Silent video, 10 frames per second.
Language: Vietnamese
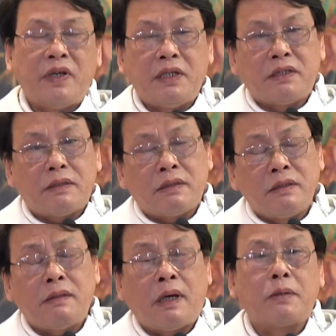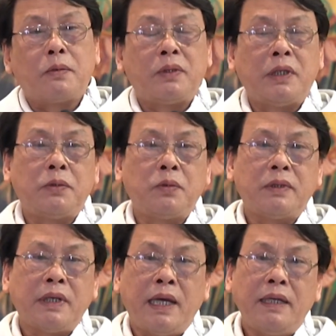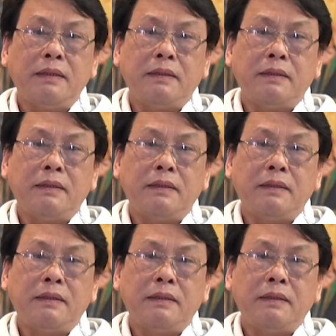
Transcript: vị sứ thần của Thiên Chúa đến